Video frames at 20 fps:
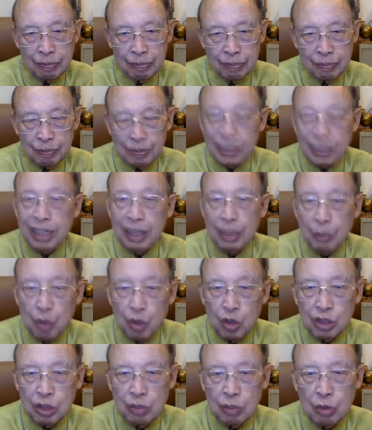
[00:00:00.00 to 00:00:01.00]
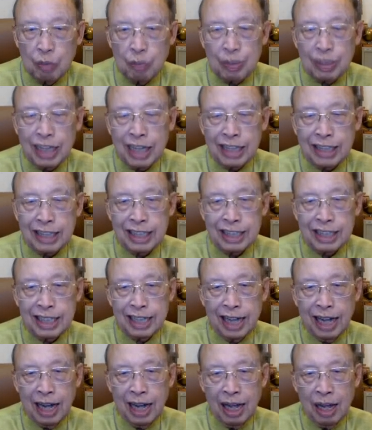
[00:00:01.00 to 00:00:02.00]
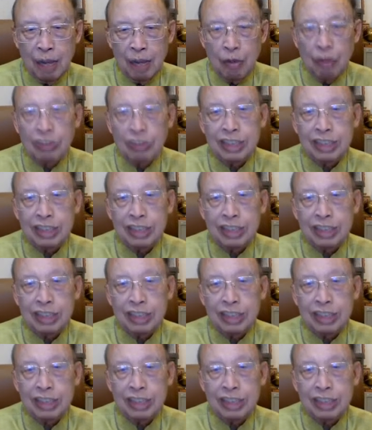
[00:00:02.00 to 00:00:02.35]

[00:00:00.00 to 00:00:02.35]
เป็นหยังพงสิบ่ประทานไสยชนะเพราะว่า